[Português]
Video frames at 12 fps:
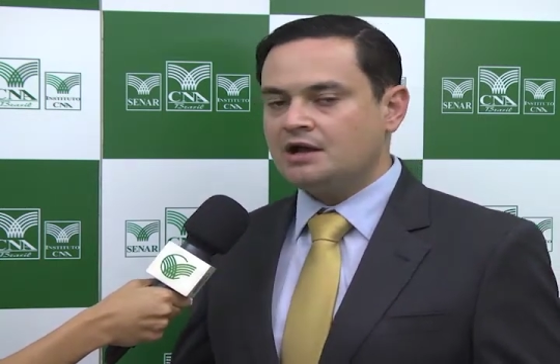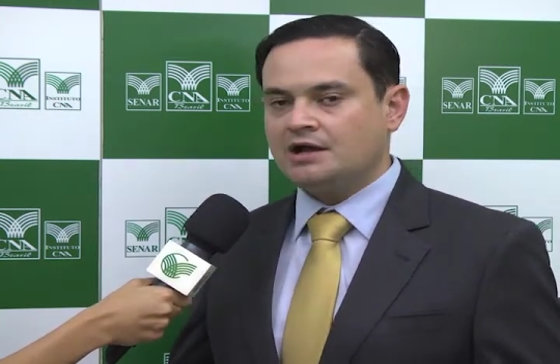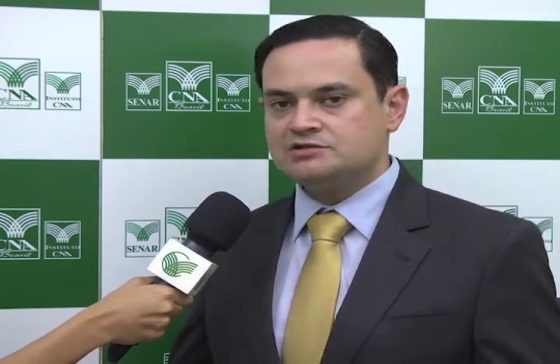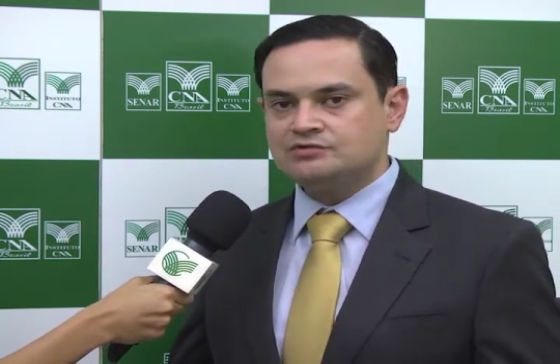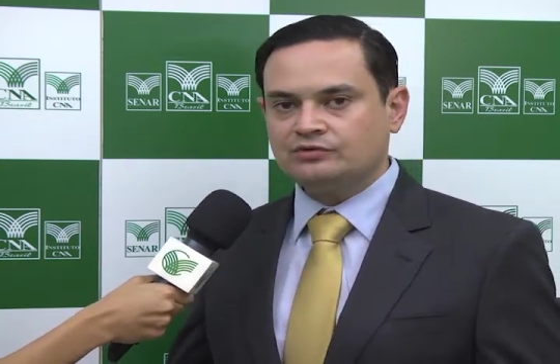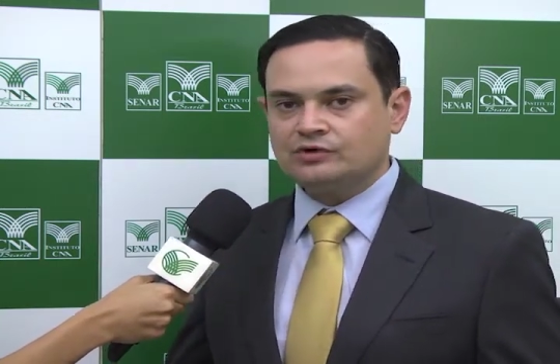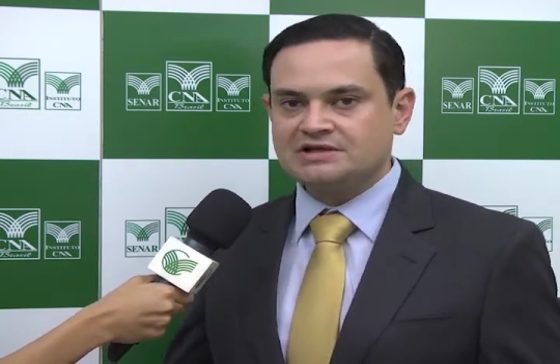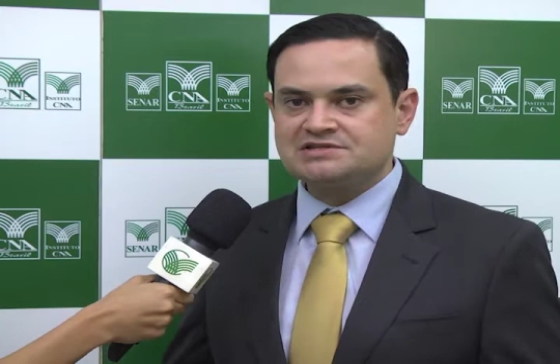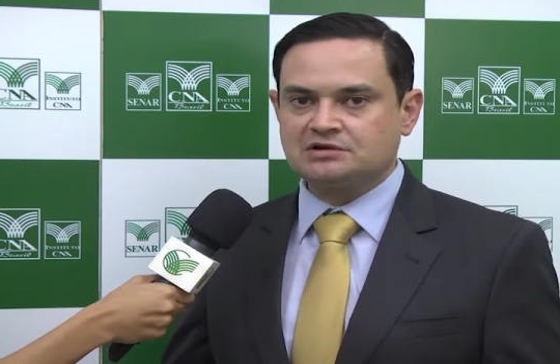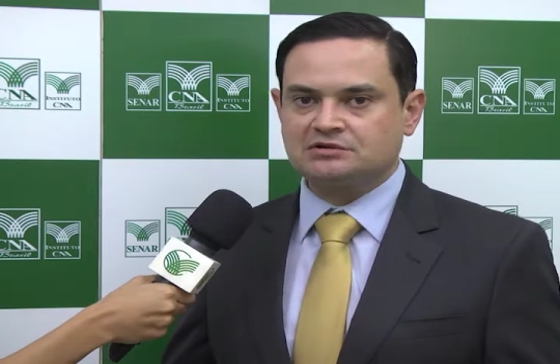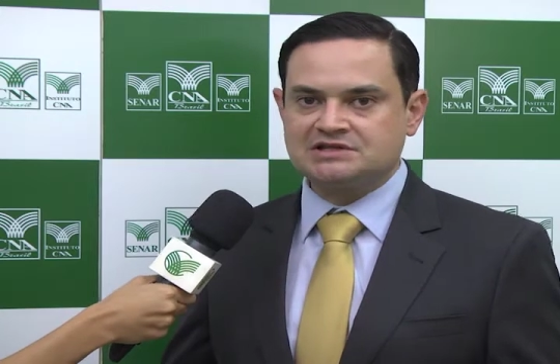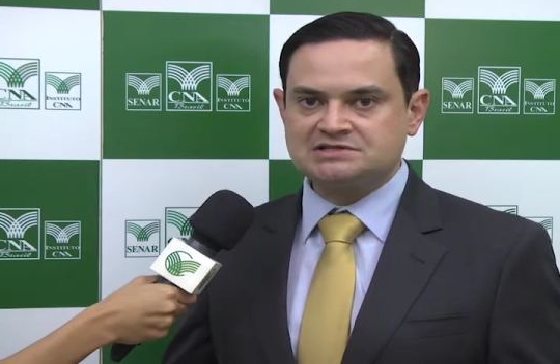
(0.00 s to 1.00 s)
a
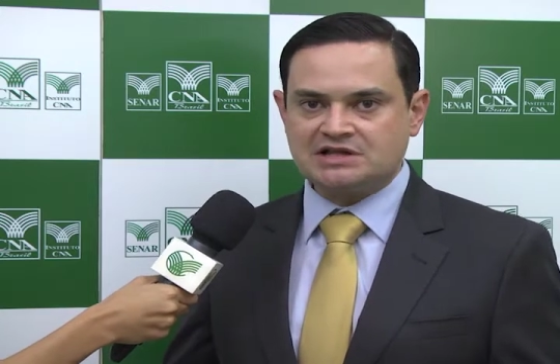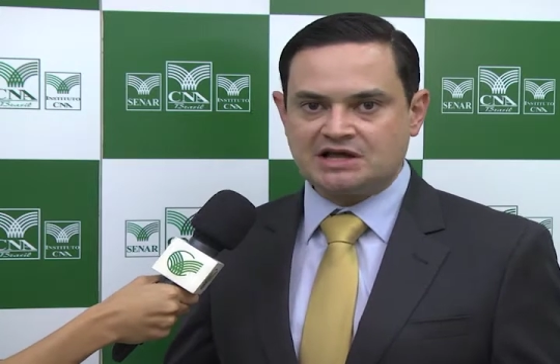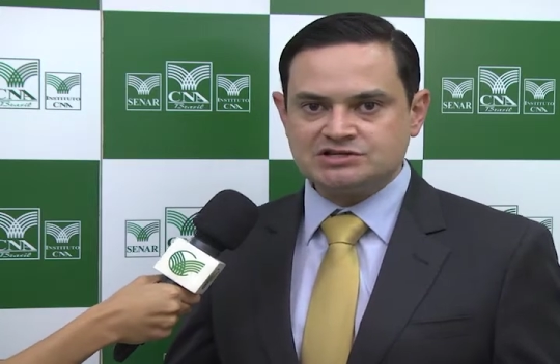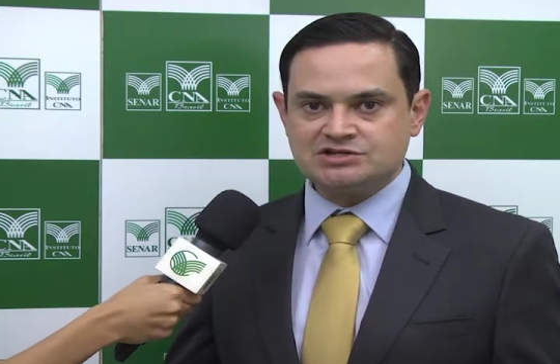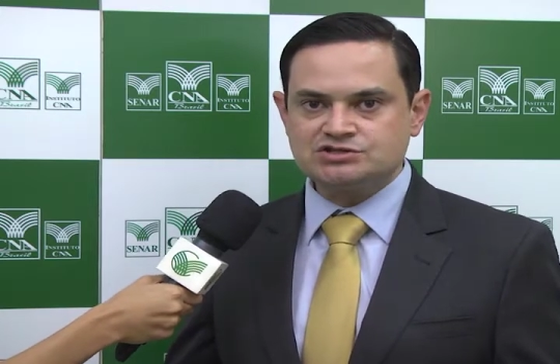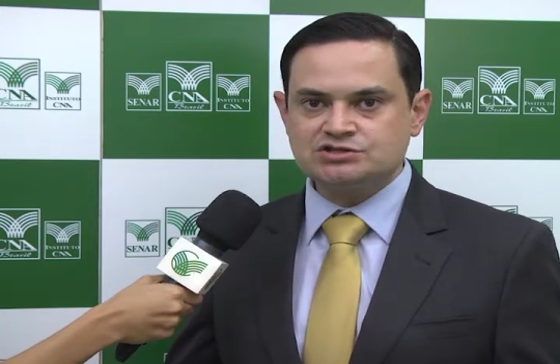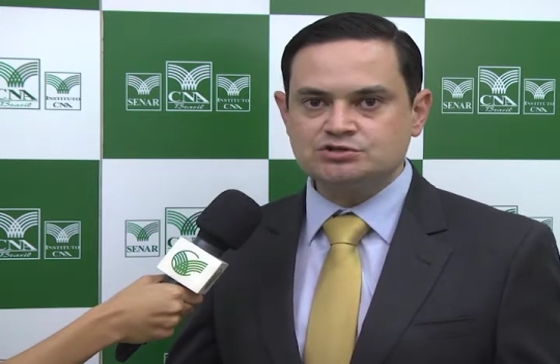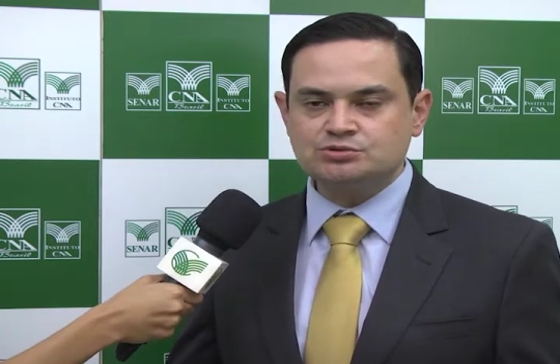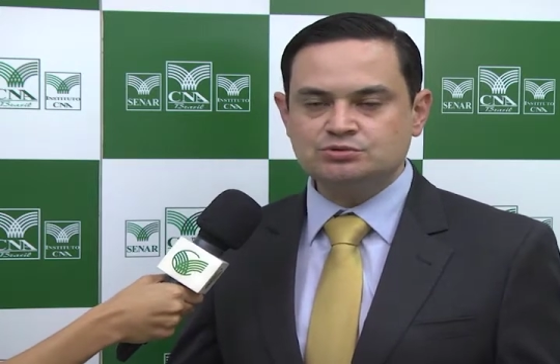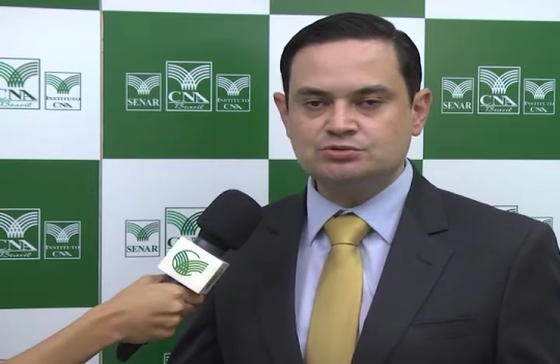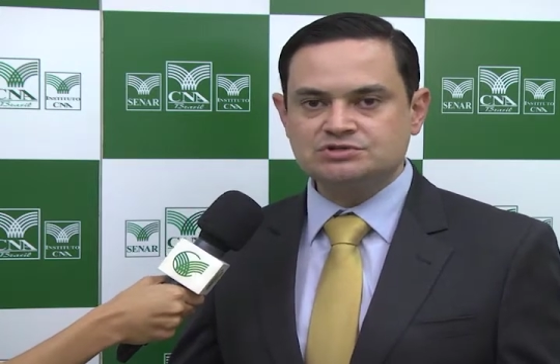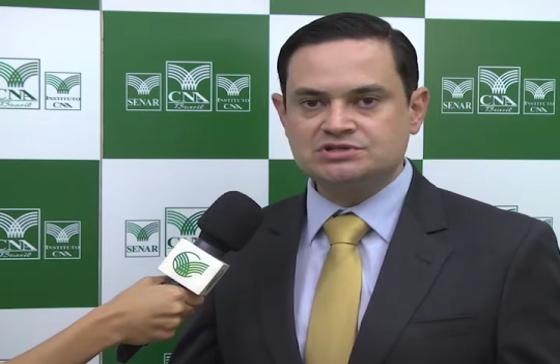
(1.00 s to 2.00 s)
divulgação das taxas de
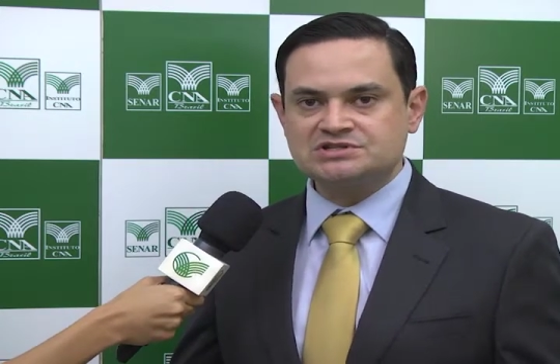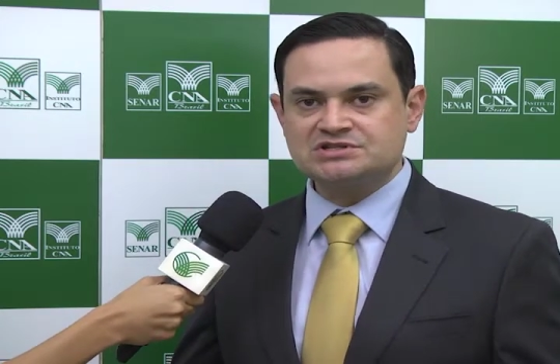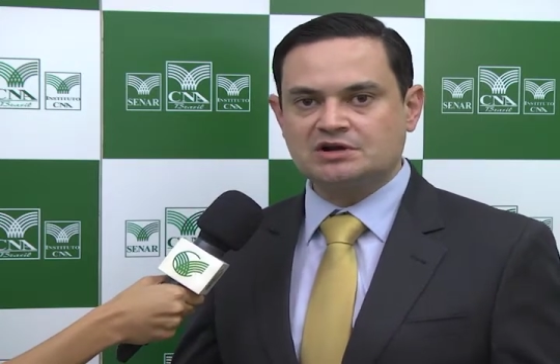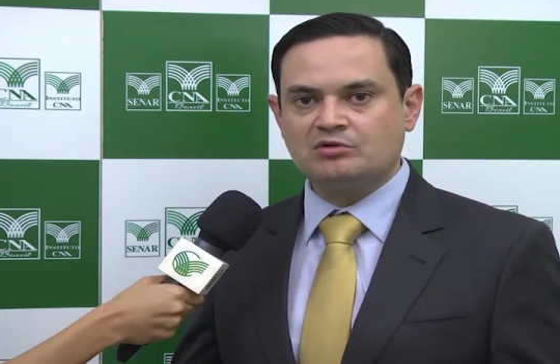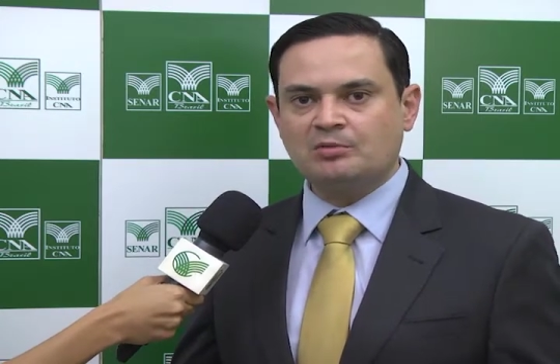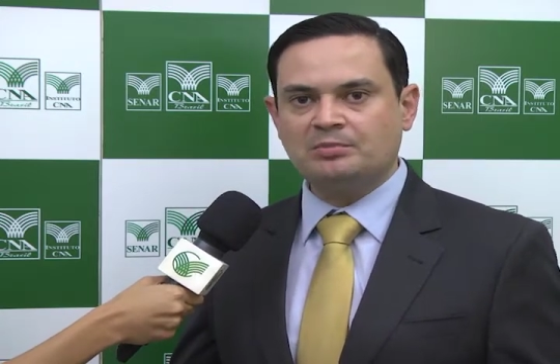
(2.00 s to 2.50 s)
juros que serão